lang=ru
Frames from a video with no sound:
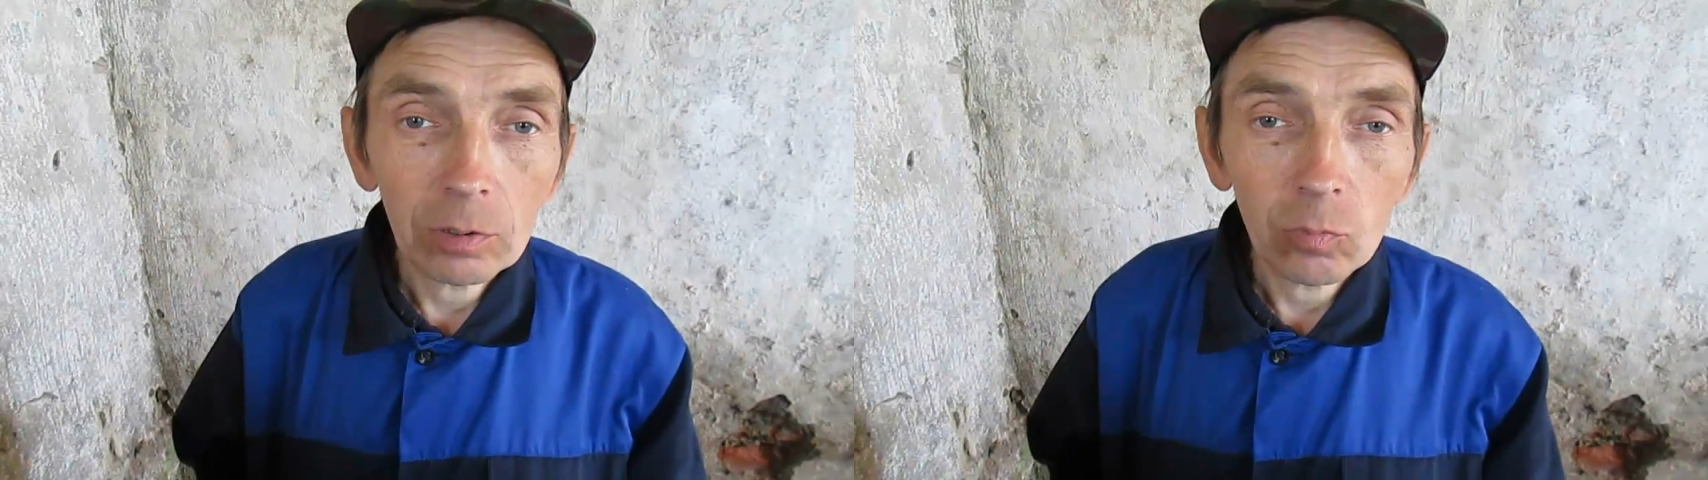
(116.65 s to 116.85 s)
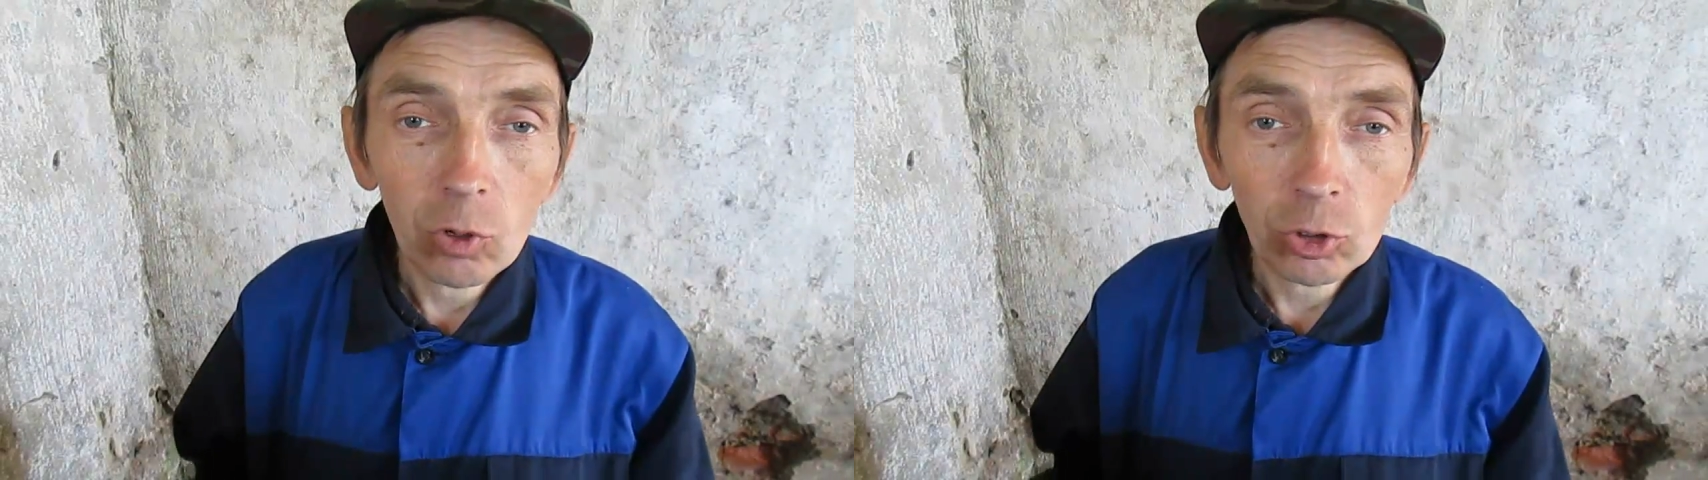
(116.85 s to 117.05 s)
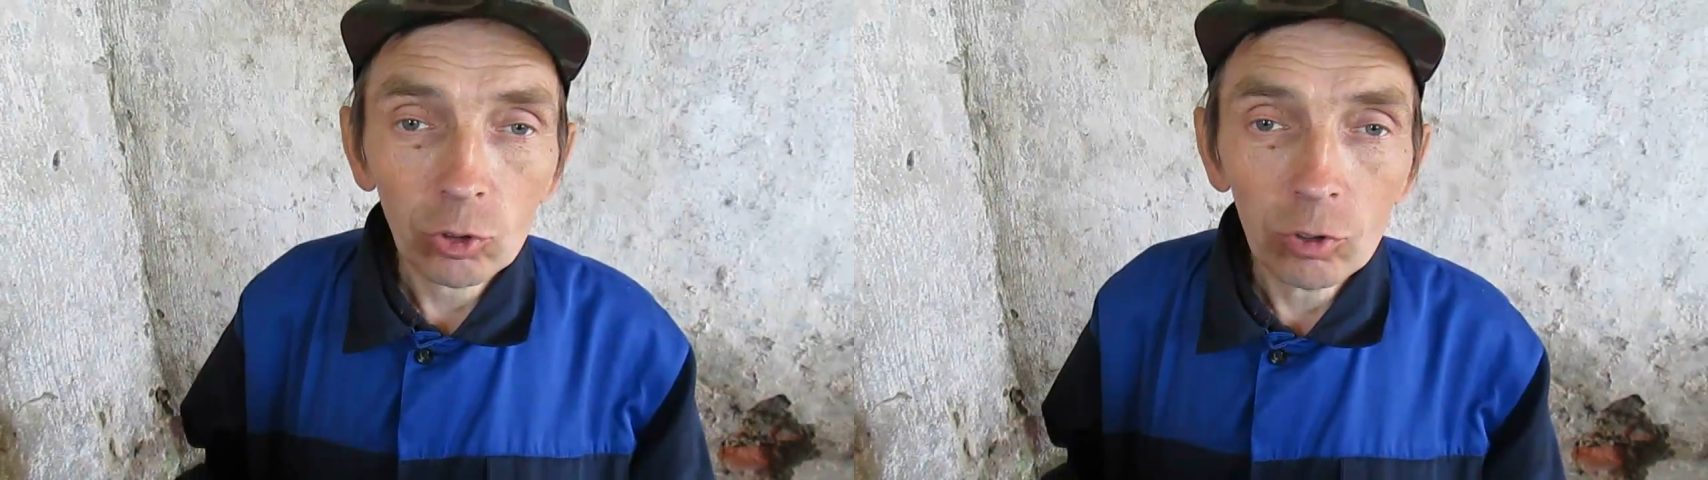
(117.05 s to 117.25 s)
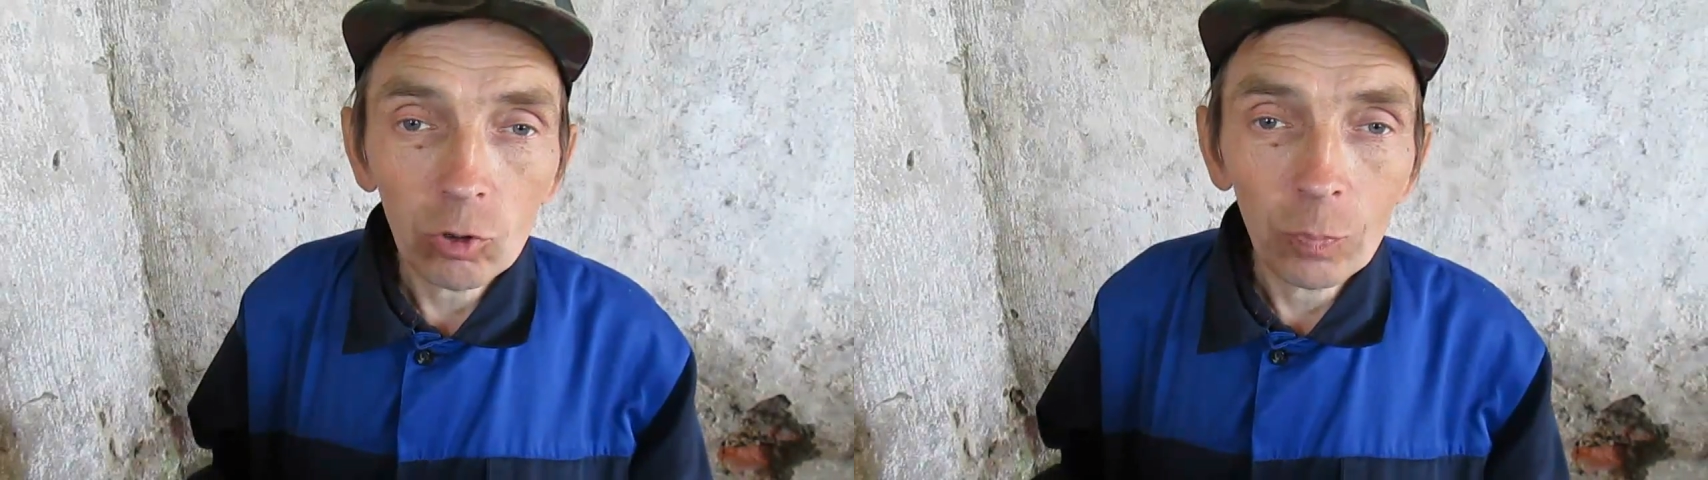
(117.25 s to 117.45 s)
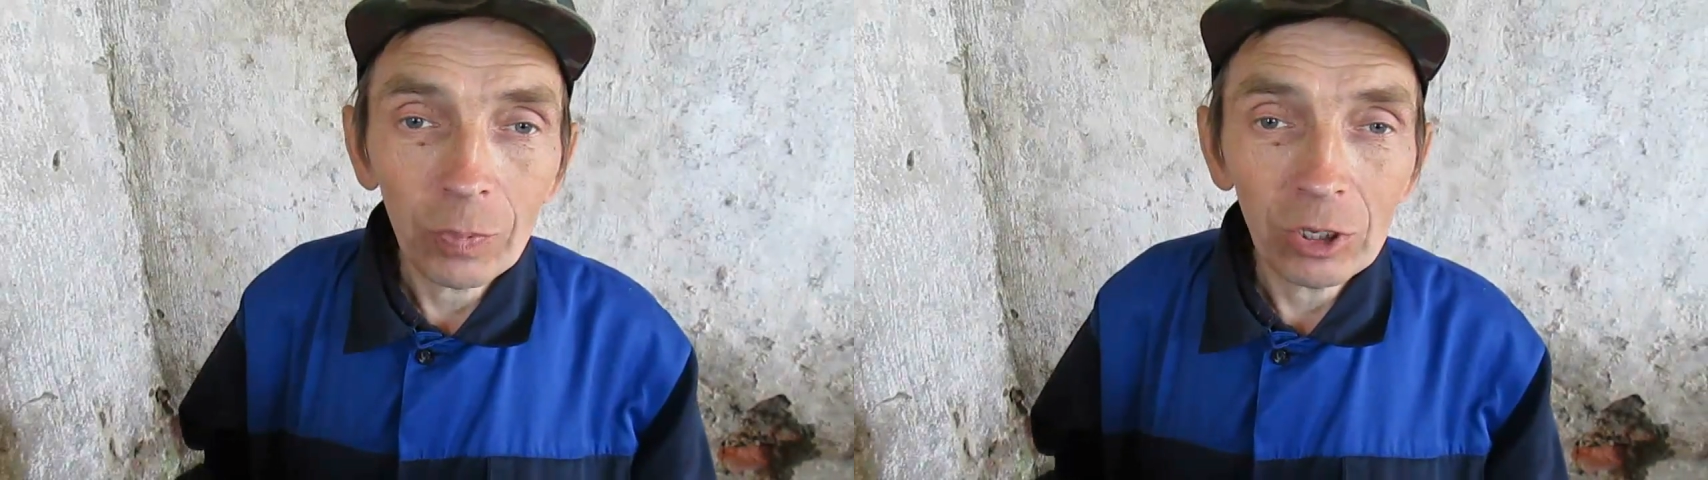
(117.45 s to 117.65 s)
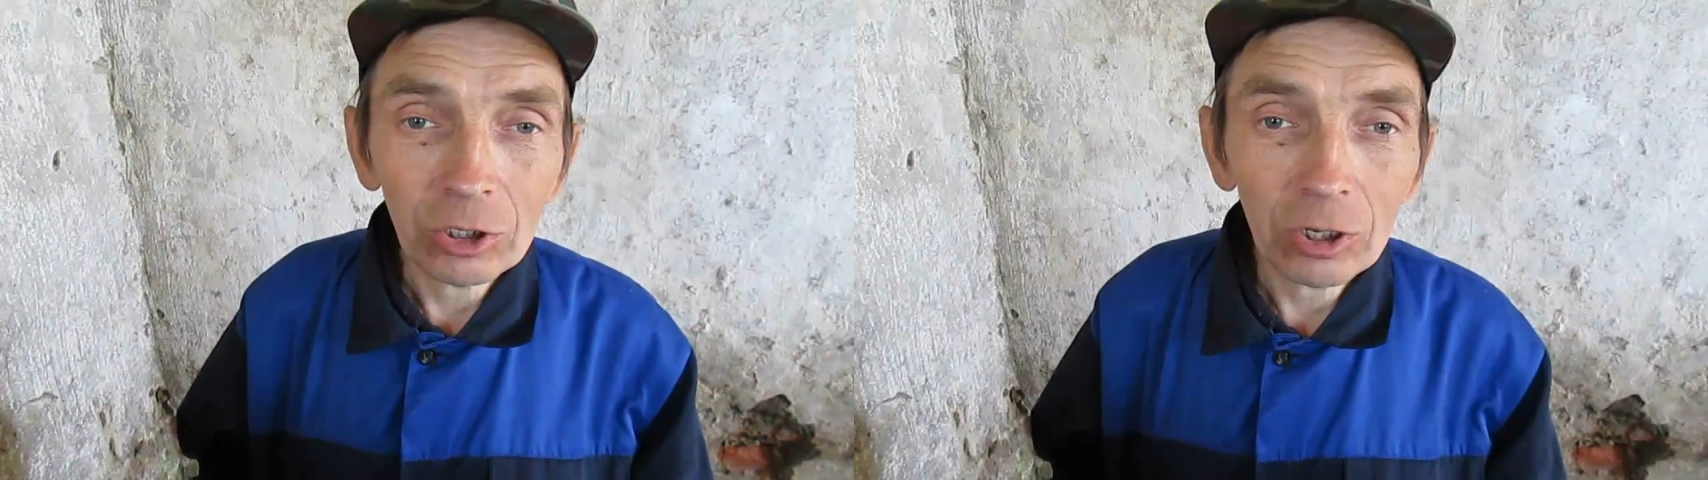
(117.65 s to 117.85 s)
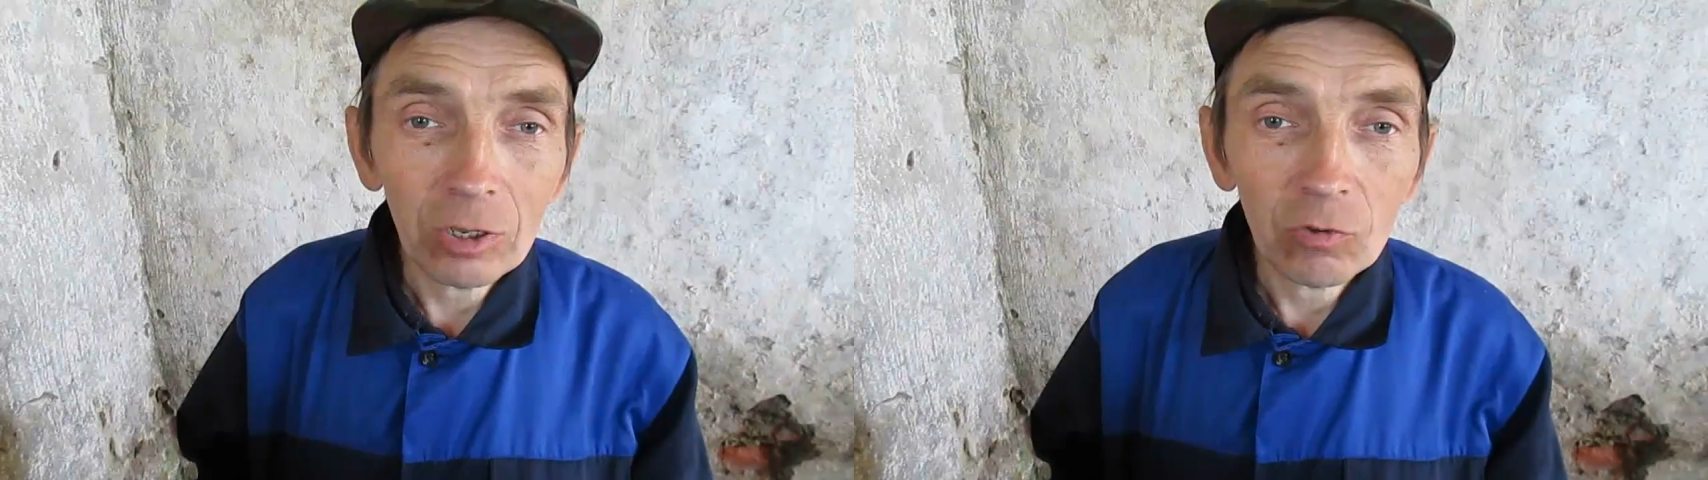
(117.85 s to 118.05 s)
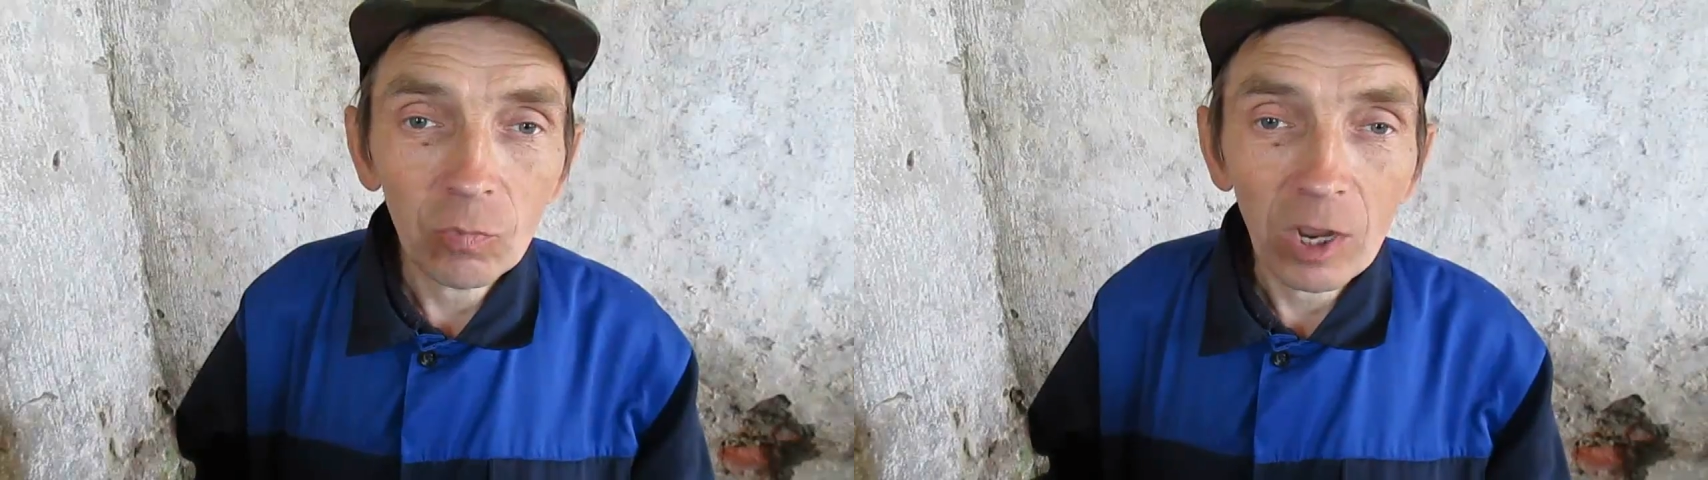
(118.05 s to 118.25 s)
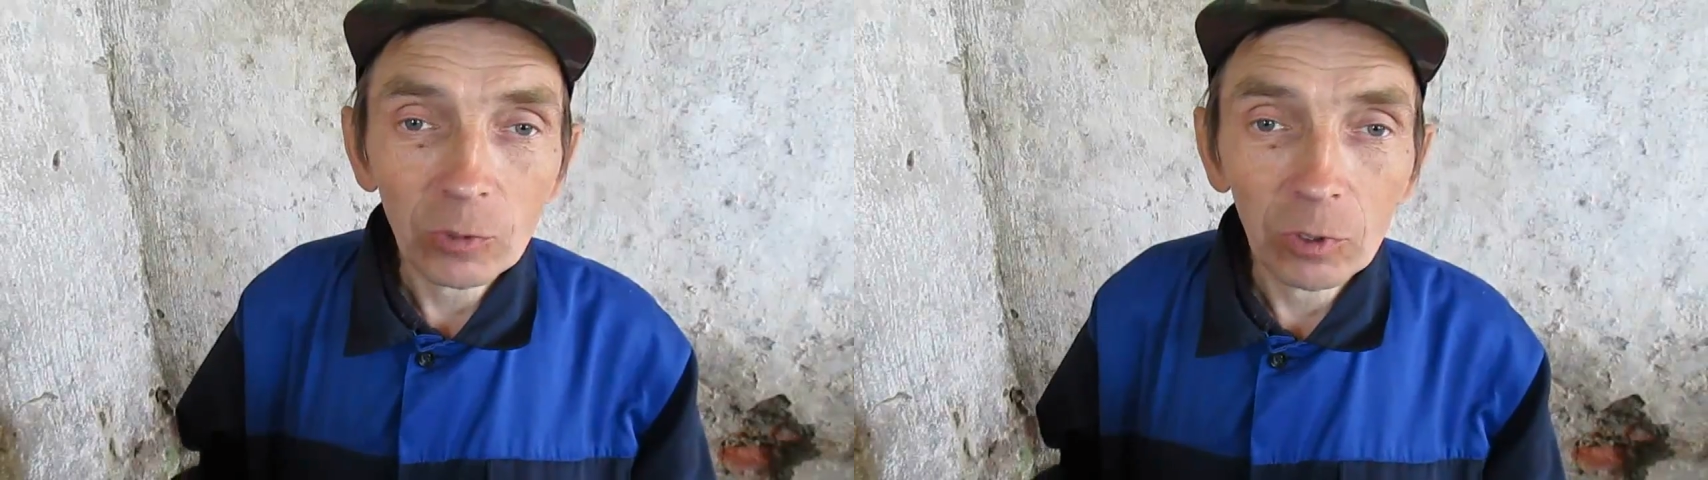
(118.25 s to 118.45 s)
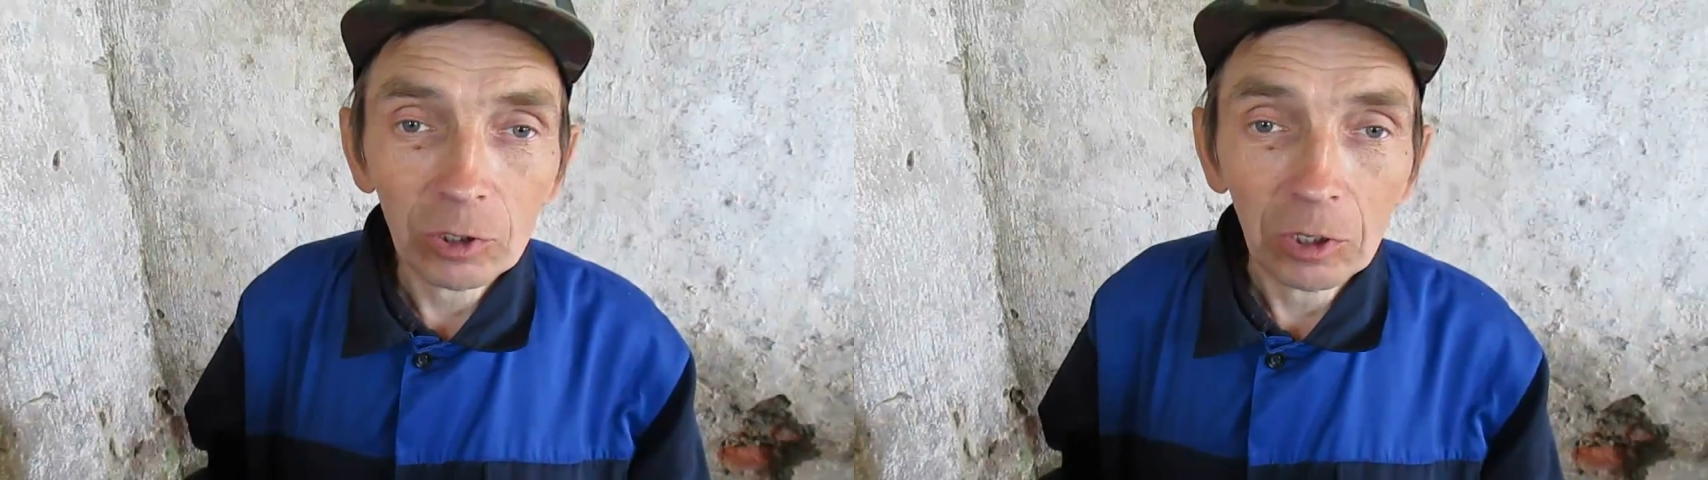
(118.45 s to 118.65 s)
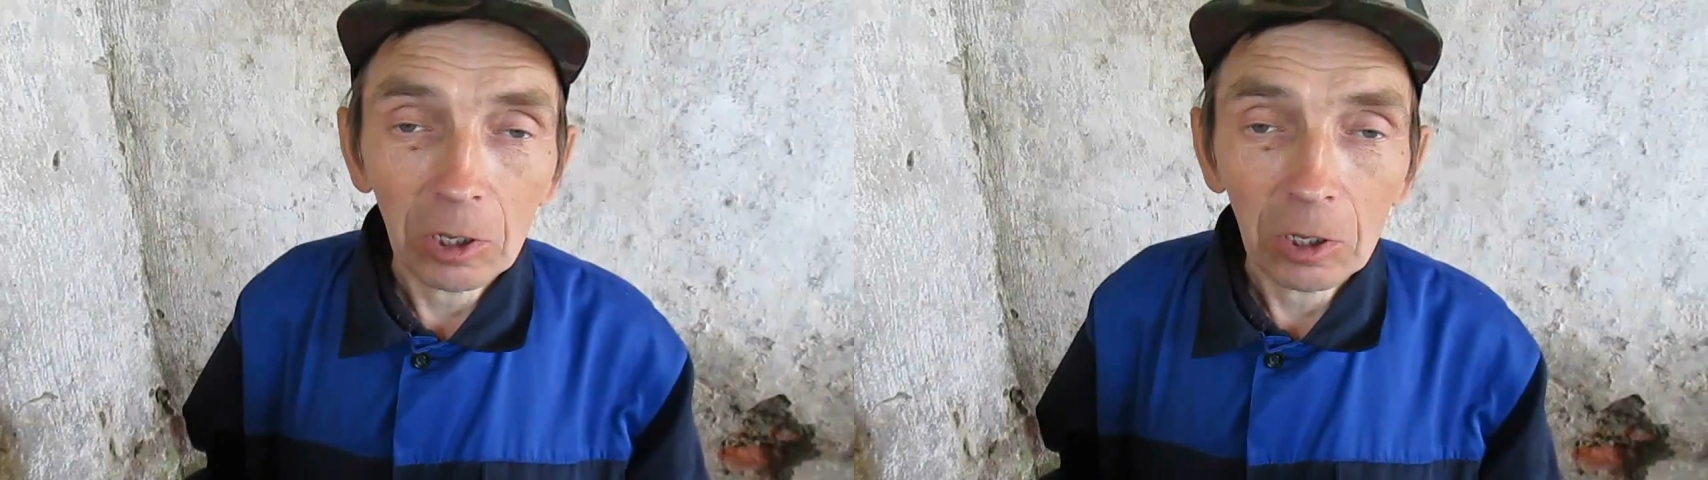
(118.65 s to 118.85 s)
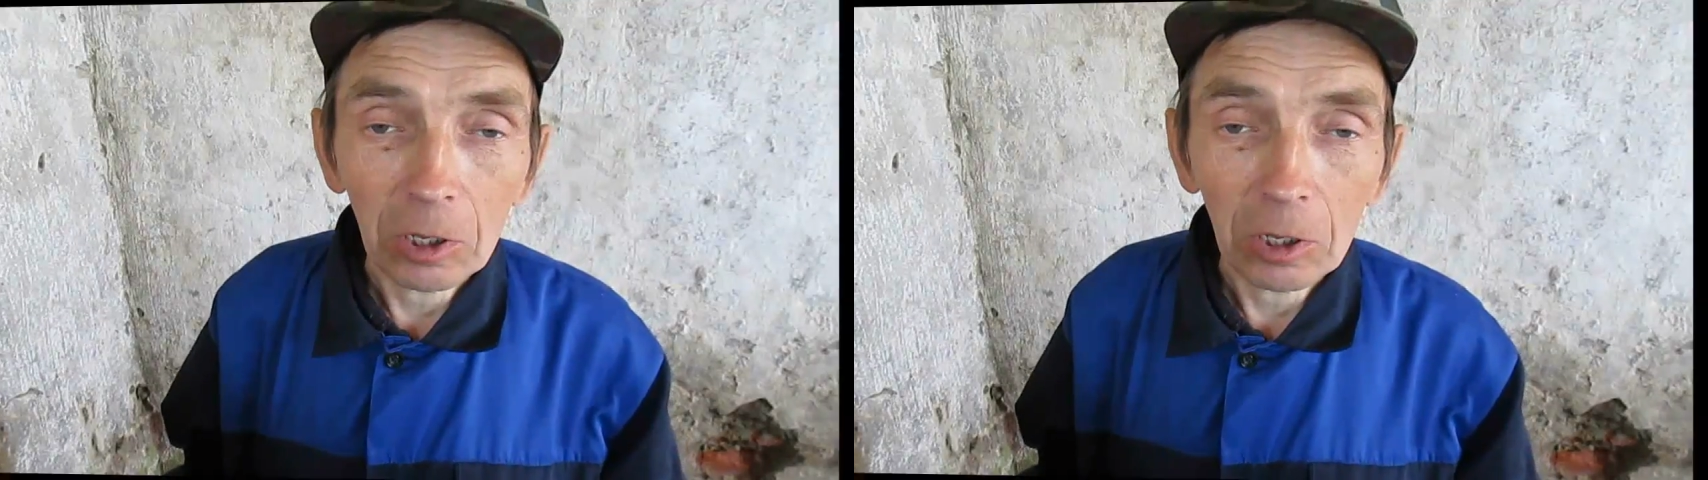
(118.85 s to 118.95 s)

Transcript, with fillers: большой опиской в паспорте.